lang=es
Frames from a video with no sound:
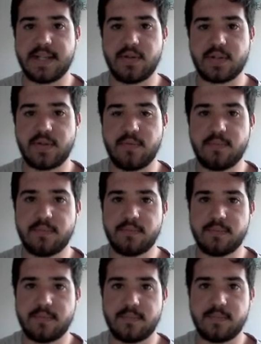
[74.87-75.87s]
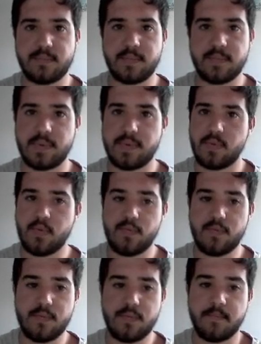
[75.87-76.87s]
en los que un,
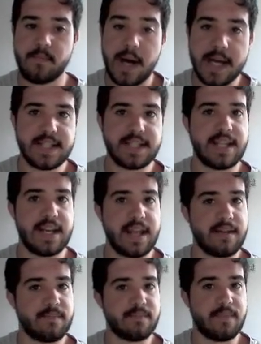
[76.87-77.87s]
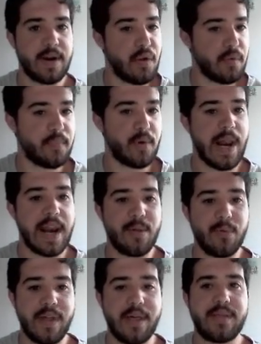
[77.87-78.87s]
un país tiene, perdón por la
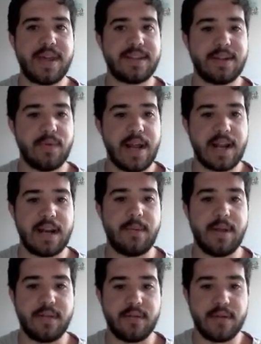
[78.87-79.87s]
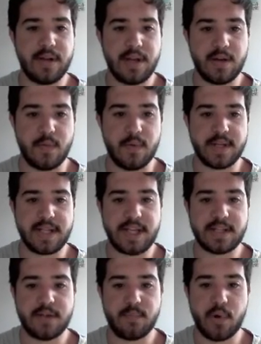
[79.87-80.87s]
redundancia, tiene una reclamación, como en este
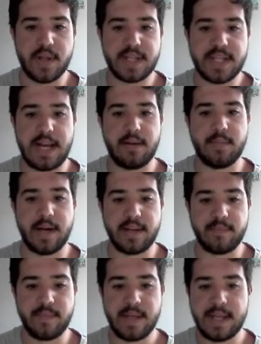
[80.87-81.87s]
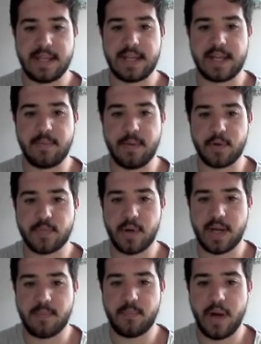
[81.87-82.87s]
caso puede ser Albania. Y aquí vemos,
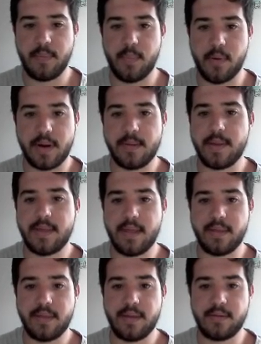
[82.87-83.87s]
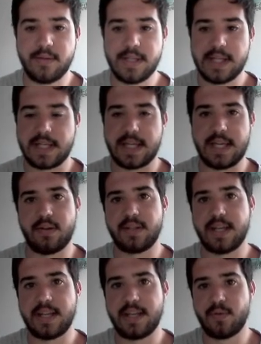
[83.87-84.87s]
por ejemplo, al pobre Bizancio, que no
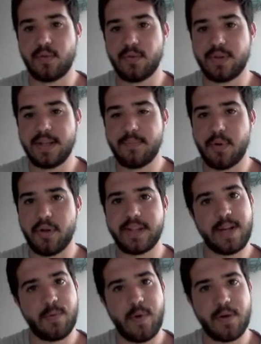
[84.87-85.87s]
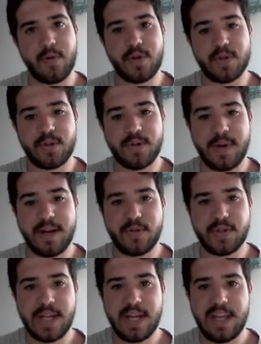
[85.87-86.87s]
tiene ningún tipo de tregua con los
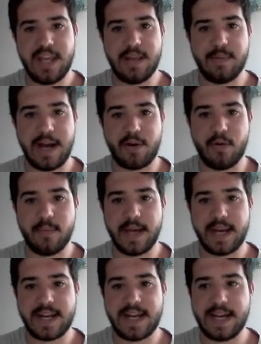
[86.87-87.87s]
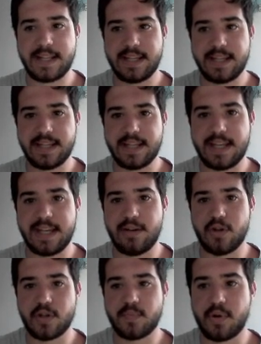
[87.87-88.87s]
otomanos y va a comer cate
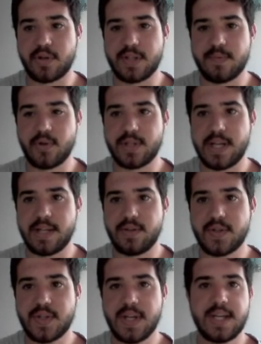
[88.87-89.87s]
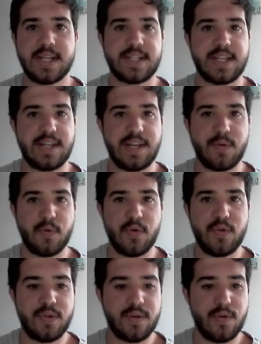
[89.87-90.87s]
en los próximos años sin
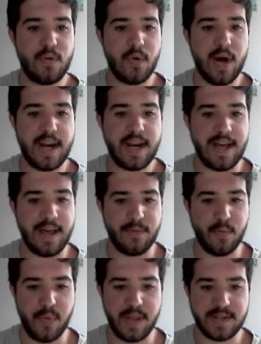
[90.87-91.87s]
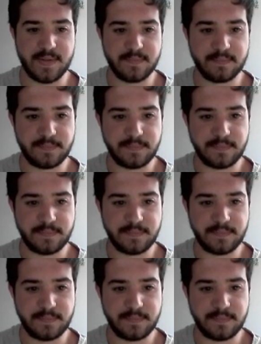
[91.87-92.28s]
ningún lugar a dudas.